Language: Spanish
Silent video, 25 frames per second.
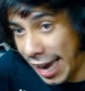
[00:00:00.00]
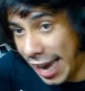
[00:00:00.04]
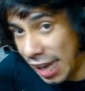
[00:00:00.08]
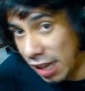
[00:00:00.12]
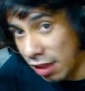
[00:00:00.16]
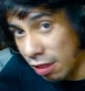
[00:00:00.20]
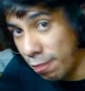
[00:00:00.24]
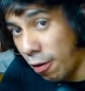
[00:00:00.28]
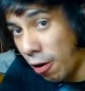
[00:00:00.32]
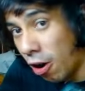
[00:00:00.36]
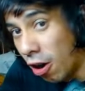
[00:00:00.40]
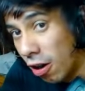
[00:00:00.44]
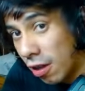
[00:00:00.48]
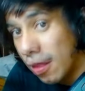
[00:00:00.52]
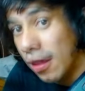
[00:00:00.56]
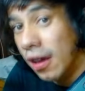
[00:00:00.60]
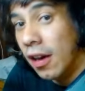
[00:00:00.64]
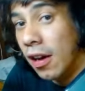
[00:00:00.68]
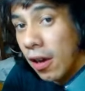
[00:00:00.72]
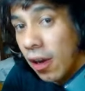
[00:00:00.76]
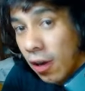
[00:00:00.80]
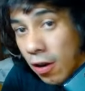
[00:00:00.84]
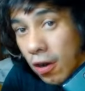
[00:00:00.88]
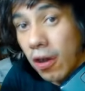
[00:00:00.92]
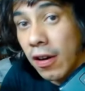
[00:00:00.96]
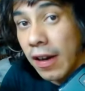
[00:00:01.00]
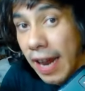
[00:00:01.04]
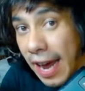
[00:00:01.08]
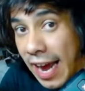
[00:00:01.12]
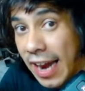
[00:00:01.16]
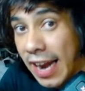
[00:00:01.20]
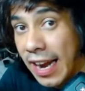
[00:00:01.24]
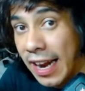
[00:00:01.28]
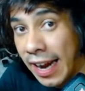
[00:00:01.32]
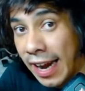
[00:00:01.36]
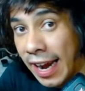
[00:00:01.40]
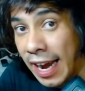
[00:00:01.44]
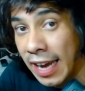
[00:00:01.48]
Xbox con
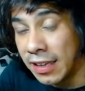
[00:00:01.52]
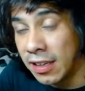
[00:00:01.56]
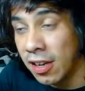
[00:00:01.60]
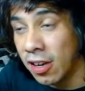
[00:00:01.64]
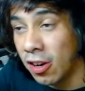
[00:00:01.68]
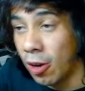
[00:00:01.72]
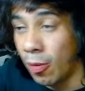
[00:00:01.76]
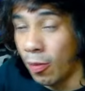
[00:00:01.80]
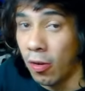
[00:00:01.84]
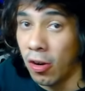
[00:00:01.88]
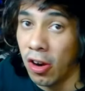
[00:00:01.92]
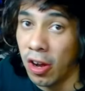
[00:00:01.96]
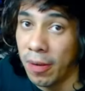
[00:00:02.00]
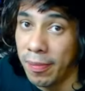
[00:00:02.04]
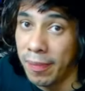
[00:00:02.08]
RGH, como lo he